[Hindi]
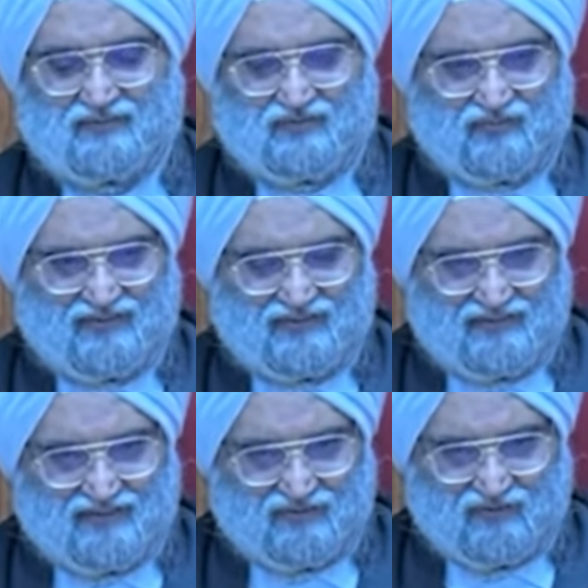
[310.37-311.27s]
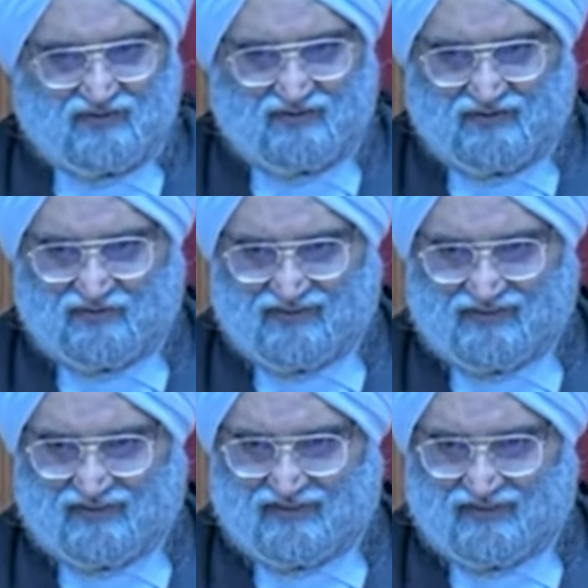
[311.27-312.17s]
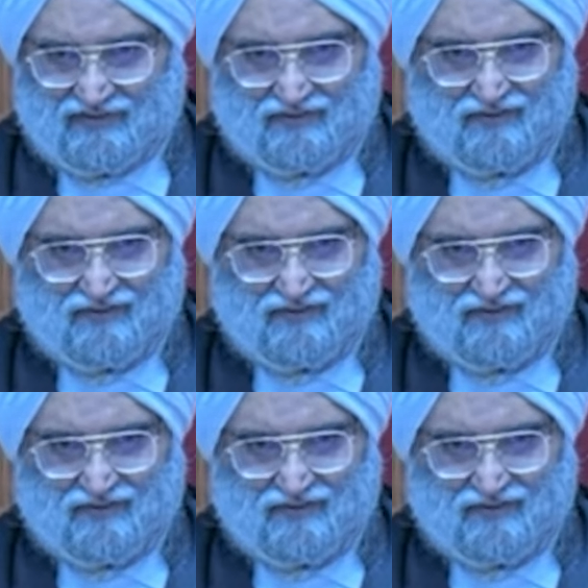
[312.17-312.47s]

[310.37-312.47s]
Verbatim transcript: स्वप्निल जी से रिक्वेस्ट करेंगे